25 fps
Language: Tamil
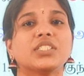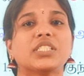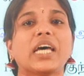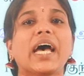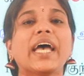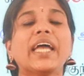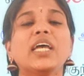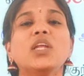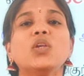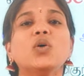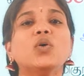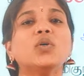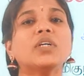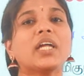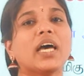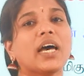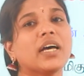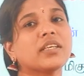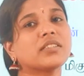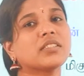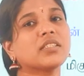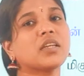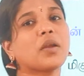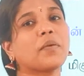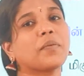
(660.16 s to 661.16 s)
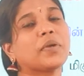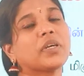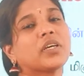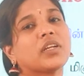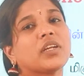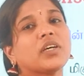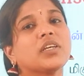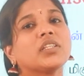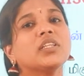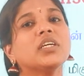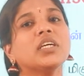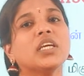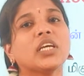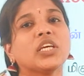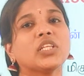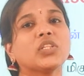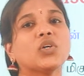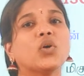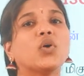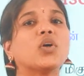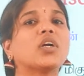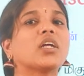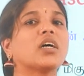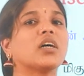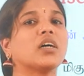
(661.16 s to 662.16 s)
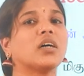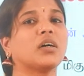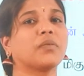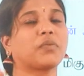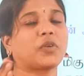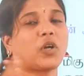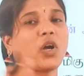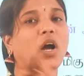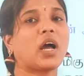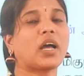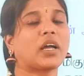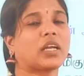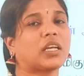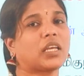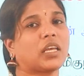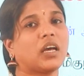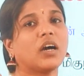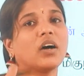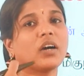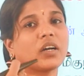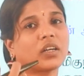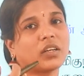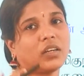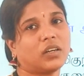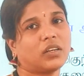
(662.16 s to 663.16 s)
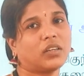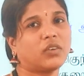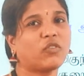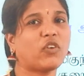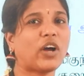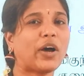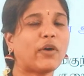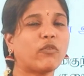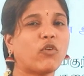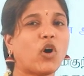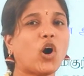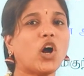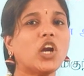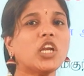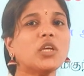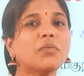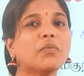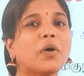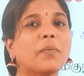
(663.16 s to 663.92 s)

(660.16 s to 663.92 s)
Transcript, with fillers: டைலூட் ஆசிட் அப்படிங்கிறது இதோட வால்யூம் uh, uh,